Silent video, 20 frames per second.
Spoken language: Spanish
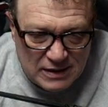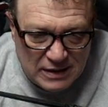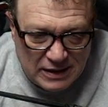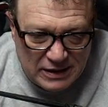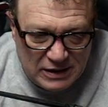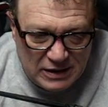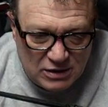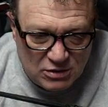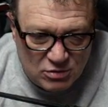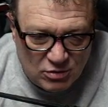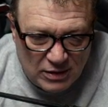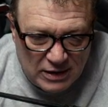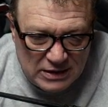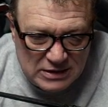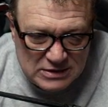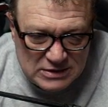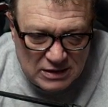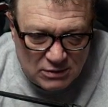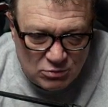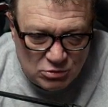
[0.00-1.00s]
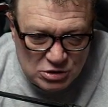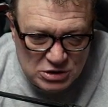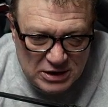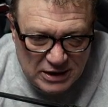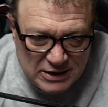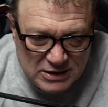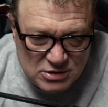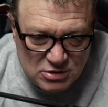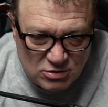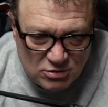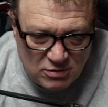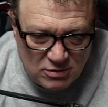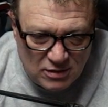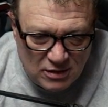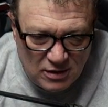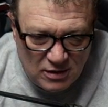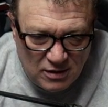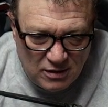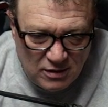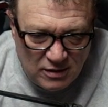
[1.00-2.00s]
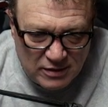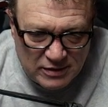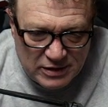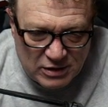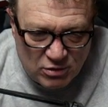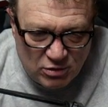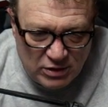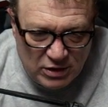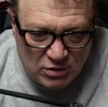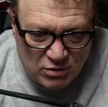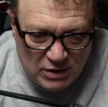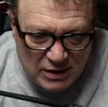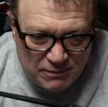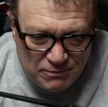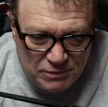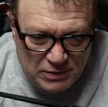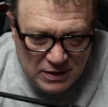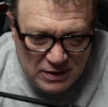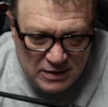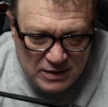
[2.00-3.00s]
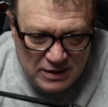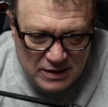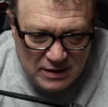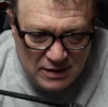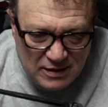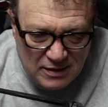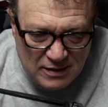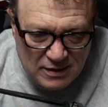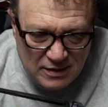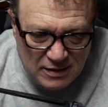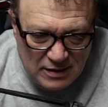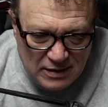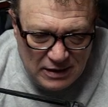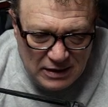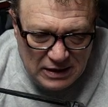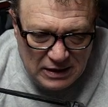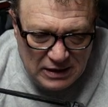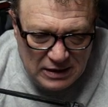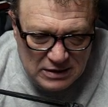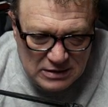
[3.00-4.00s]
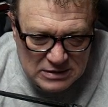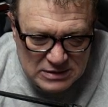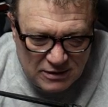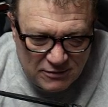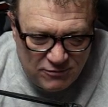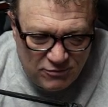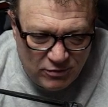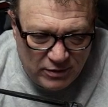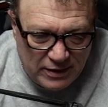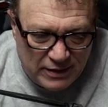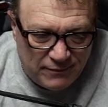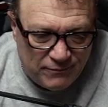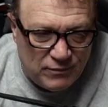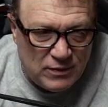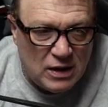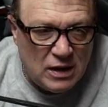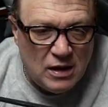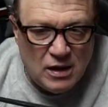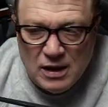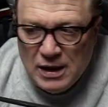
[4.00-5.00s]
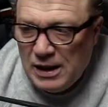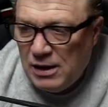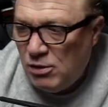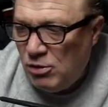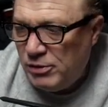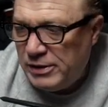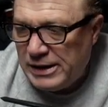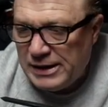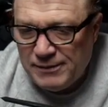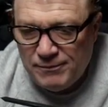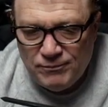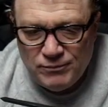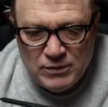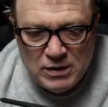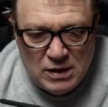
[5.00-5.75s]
clarito, ahí está el muchacho recogiendo la piedra y se fue. Ahora,